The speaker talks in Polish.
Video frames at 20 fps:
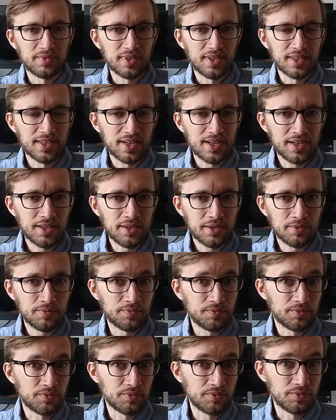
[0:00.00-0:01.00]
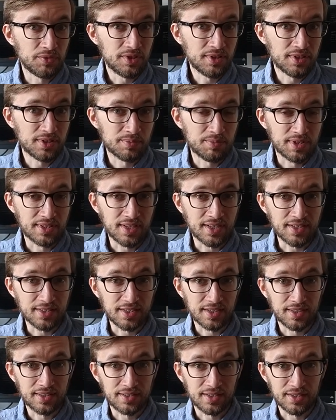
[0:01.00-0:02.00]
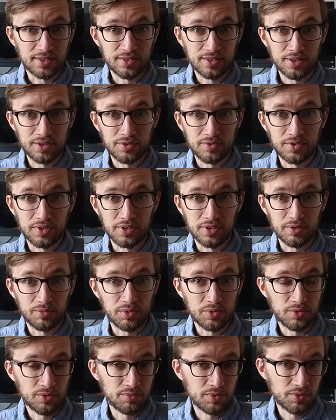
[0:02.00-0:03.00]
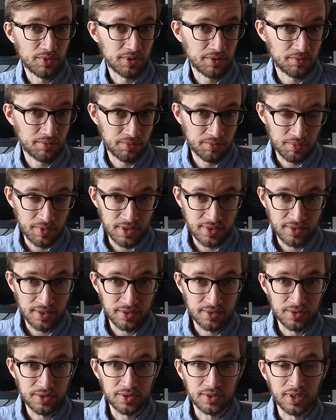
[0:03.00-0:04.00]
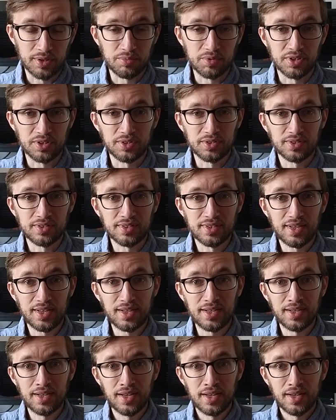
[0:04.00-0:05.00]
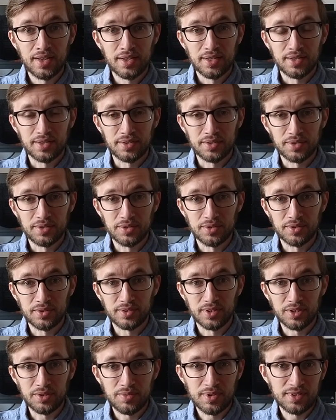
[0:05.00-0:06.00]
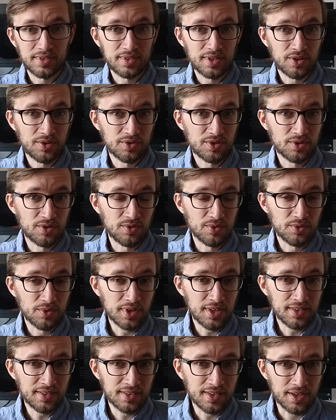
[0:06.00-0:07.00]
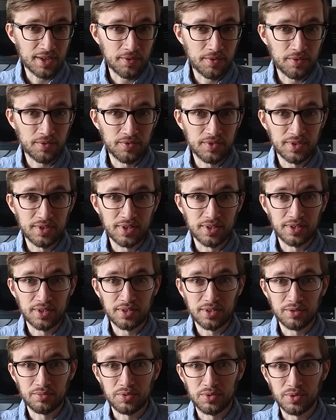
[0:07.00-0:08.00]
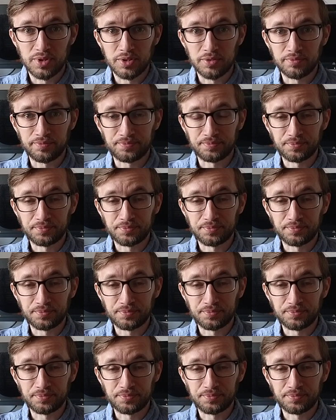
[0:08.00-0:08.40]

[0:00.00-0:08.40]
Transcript: Generalnie nic specjalnie zachęcającego w niej nie było, była estetyczna, przejrzysta. E, natomiast jako, że konkurencja w internecie była